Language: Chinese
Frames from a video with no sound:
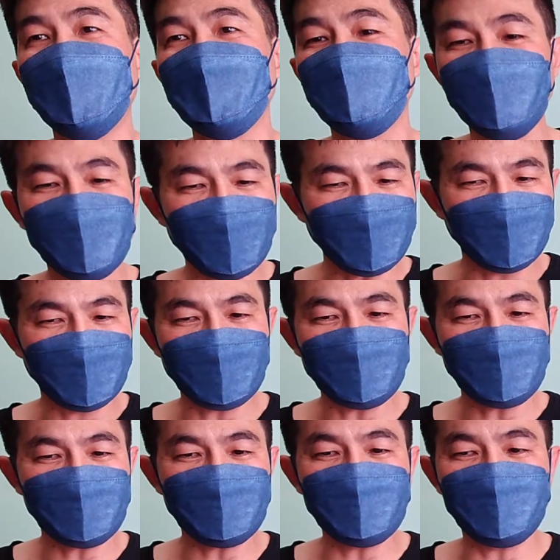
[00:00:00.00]
虽然你跟
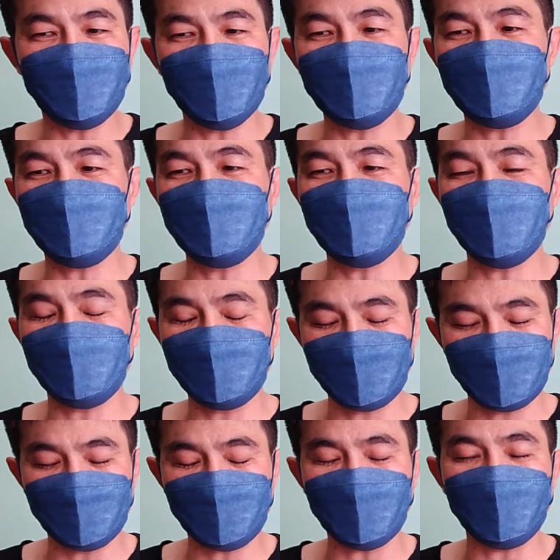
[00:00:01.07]
士兵之间
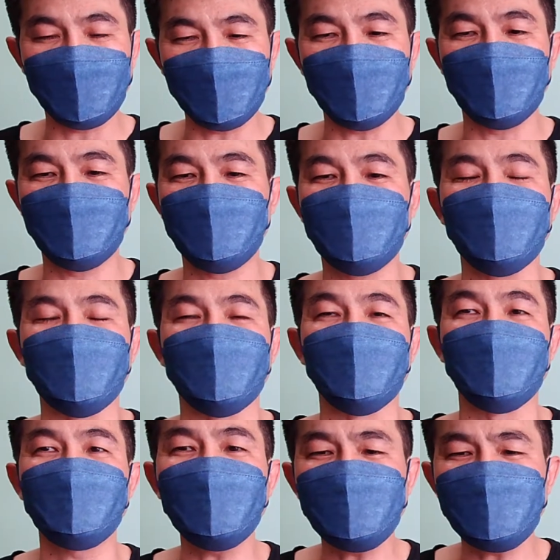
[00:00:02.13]
是最密切
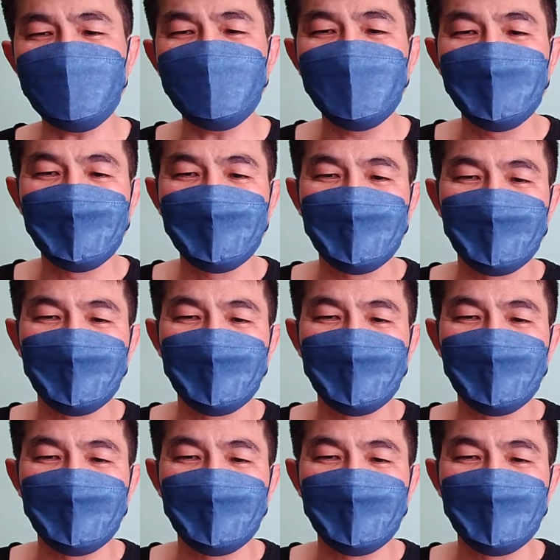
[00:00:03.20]
的，但是。